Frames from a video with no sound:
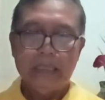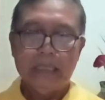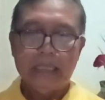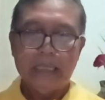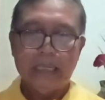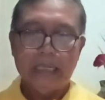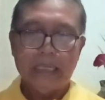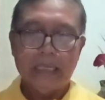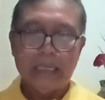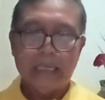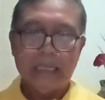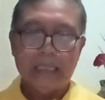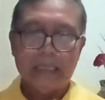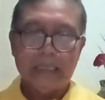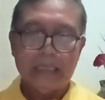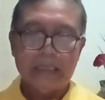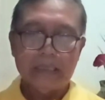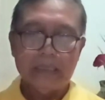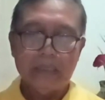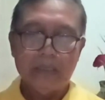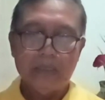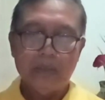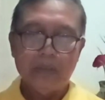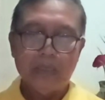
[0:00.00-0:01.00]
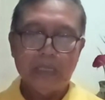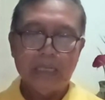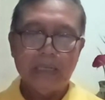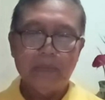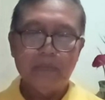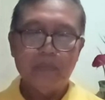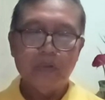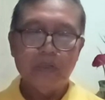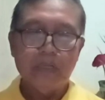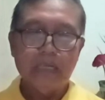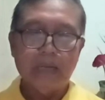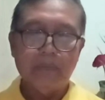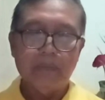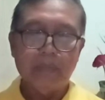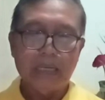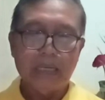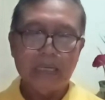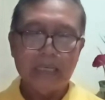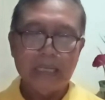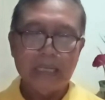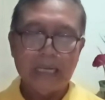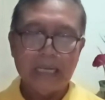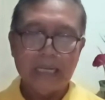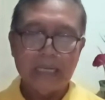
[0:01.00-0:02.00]
Dan atas doa Bunda
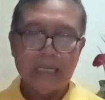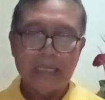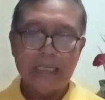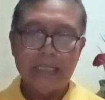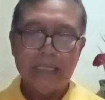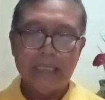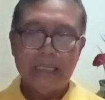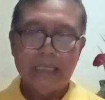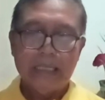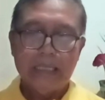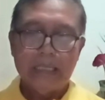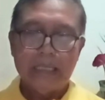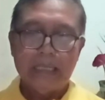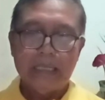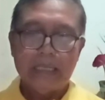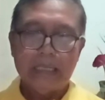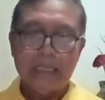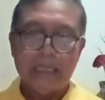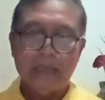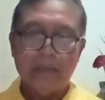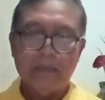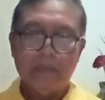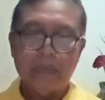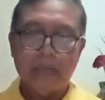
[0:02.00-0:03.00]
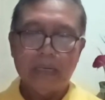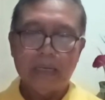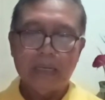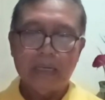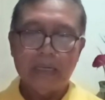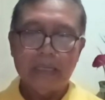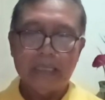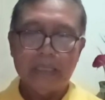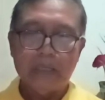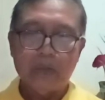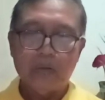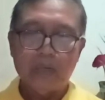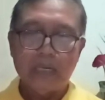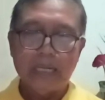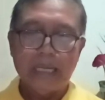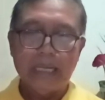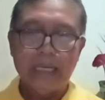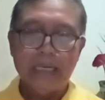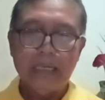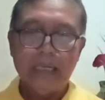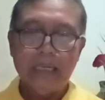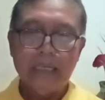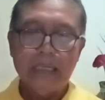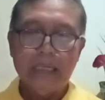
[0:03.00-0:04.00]
Maria dan para
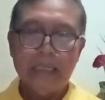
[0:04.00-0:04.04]
legioner,